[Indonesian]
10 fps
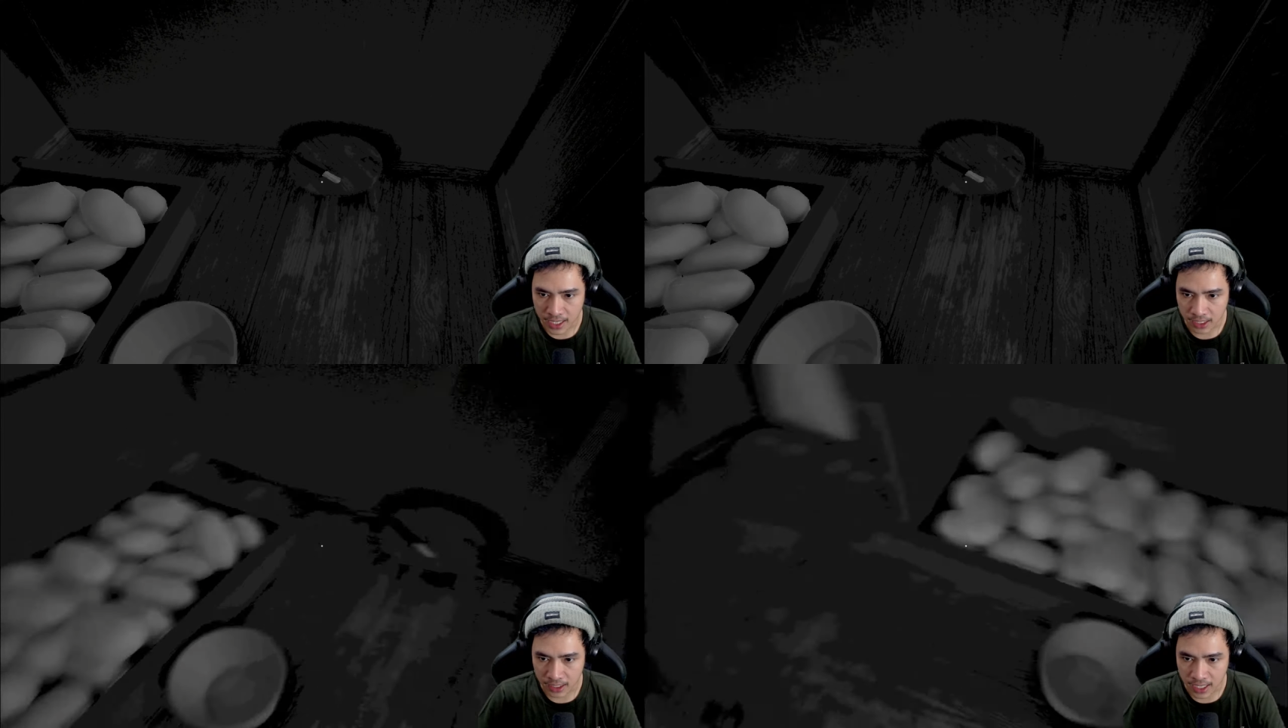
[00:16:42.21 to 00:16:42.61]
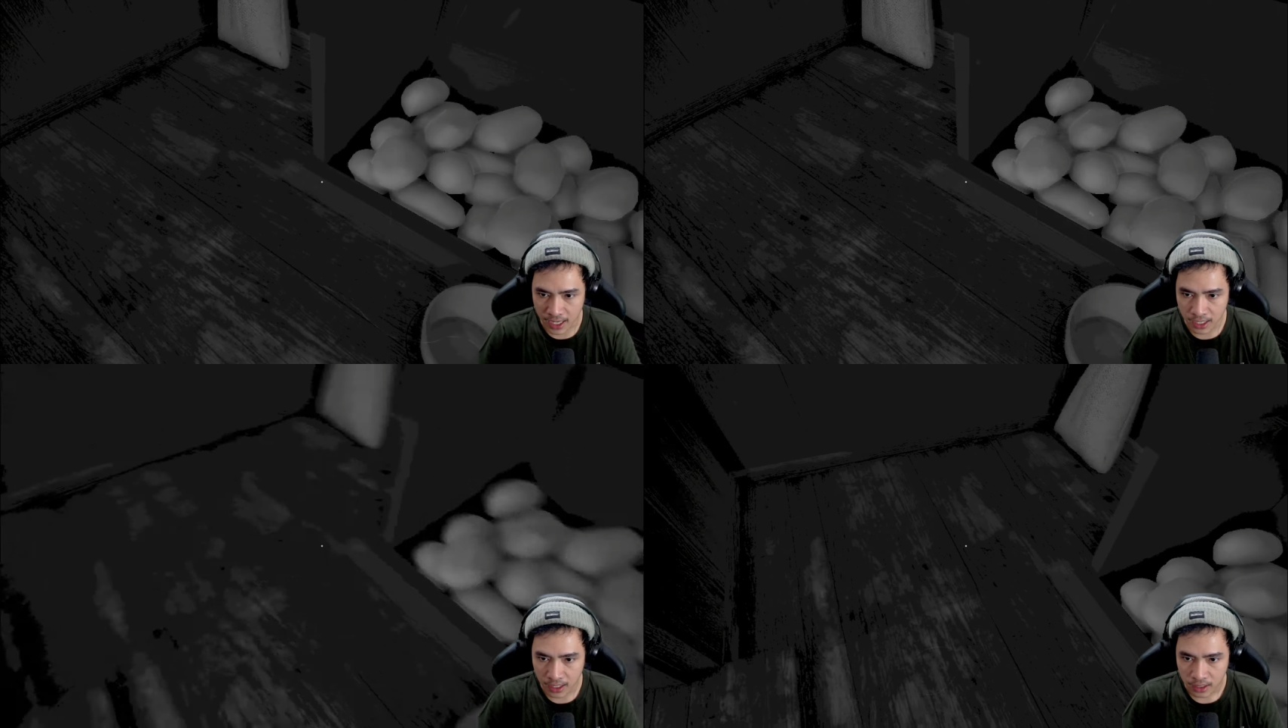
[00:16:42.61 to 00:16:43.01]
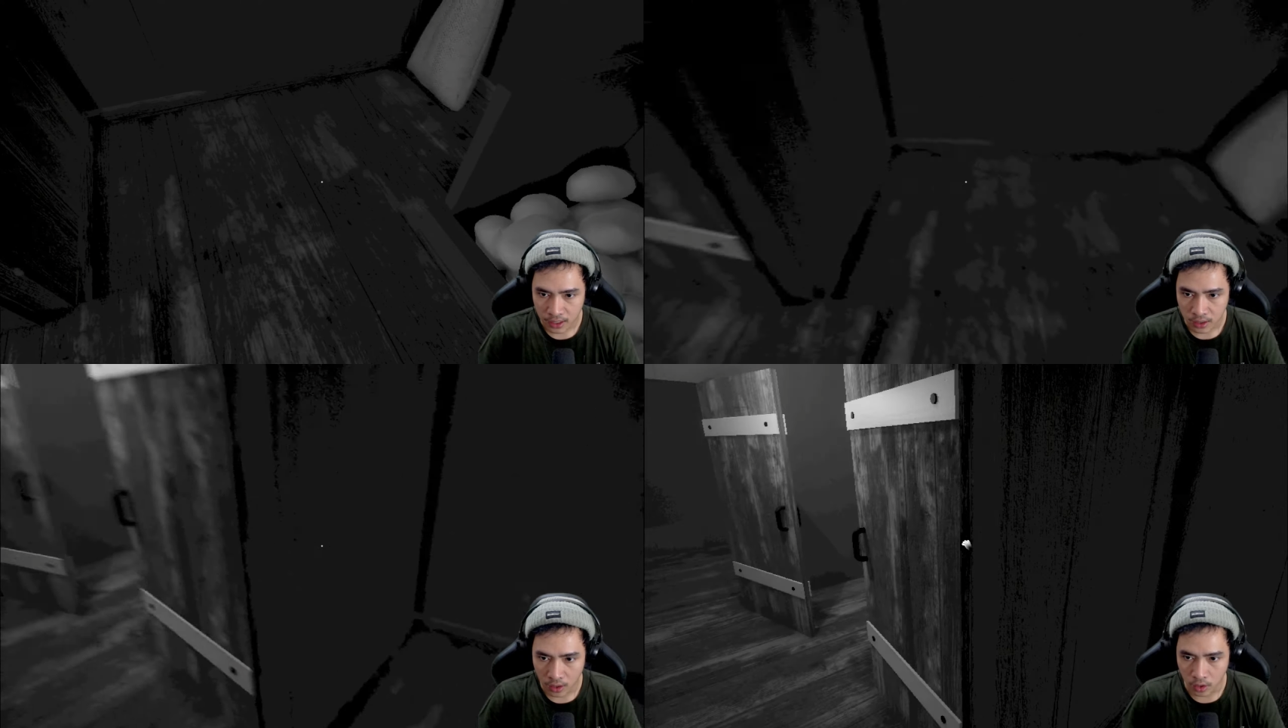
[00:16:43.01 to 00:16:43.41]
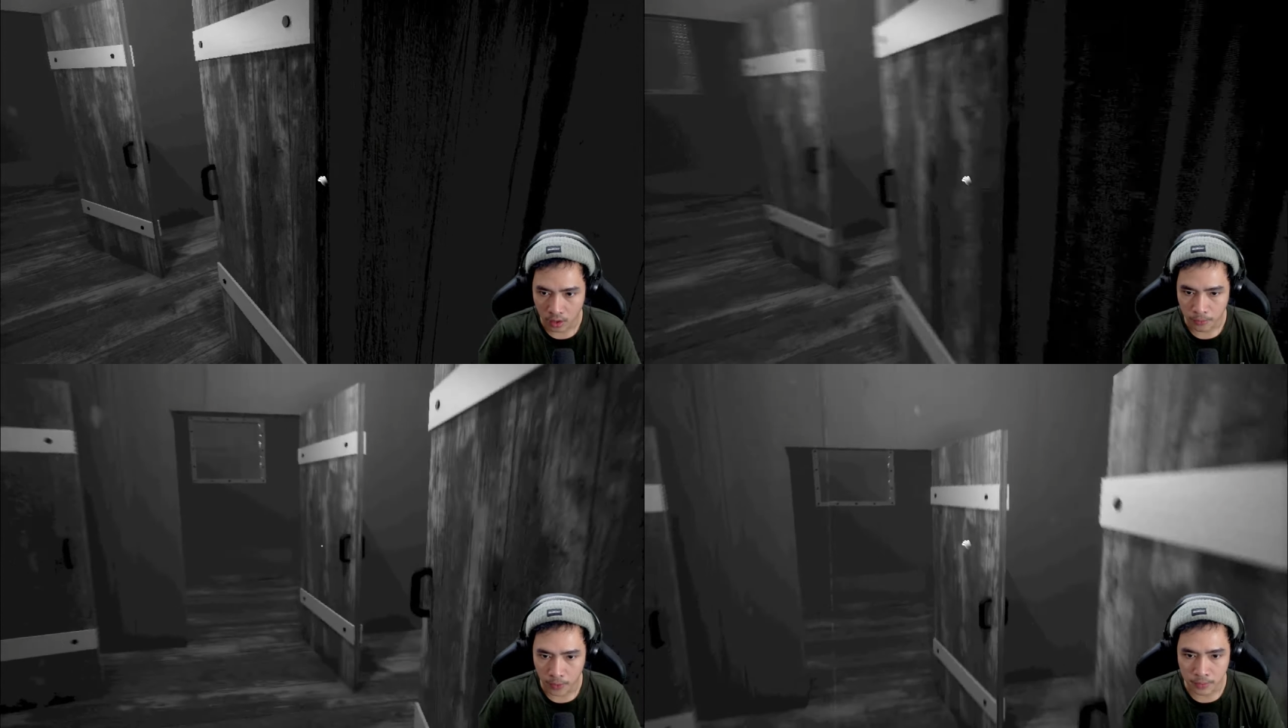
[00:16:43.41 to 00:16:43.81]
kita... Loh,
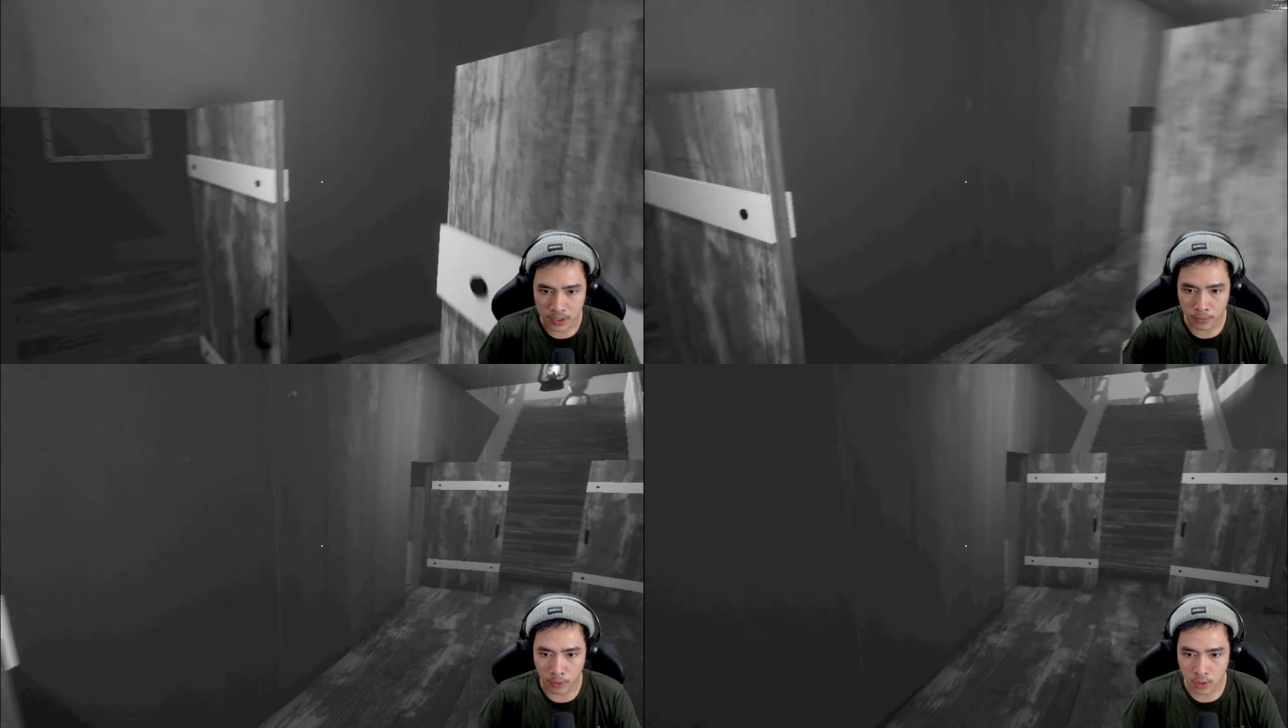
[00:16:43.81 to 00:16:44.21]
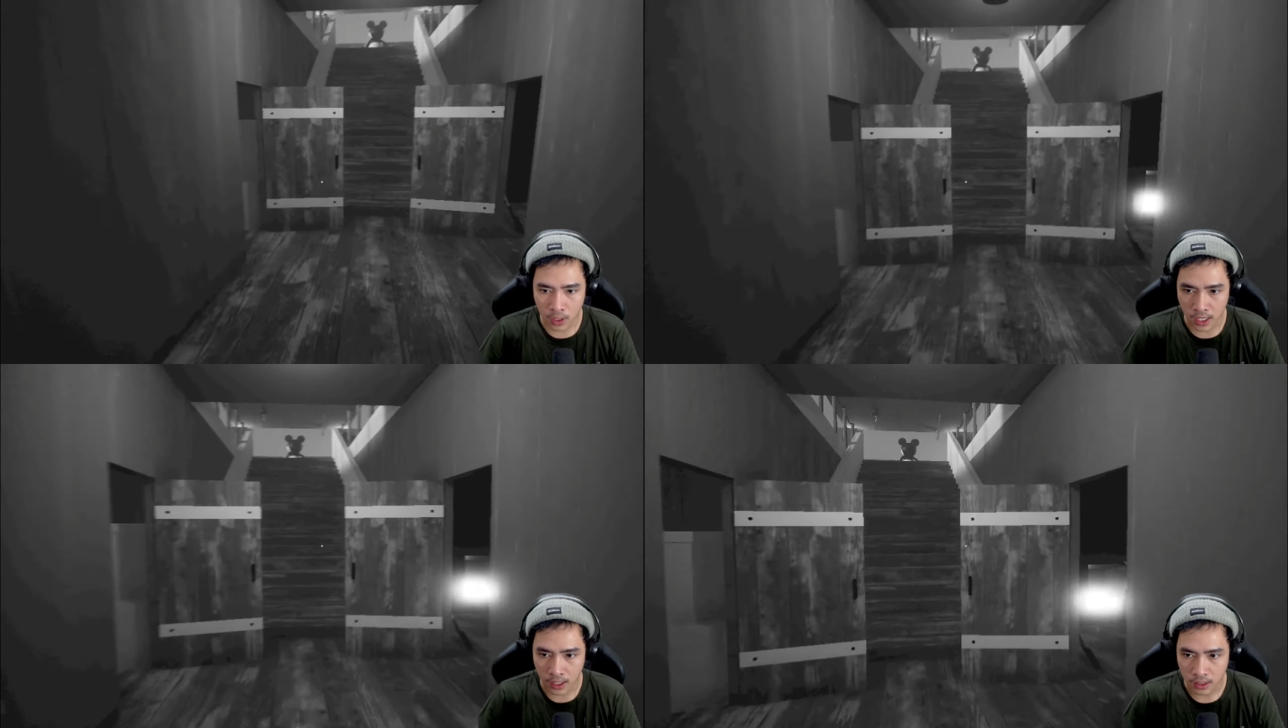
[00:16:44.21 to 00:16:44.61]
belum bisa memotong ya?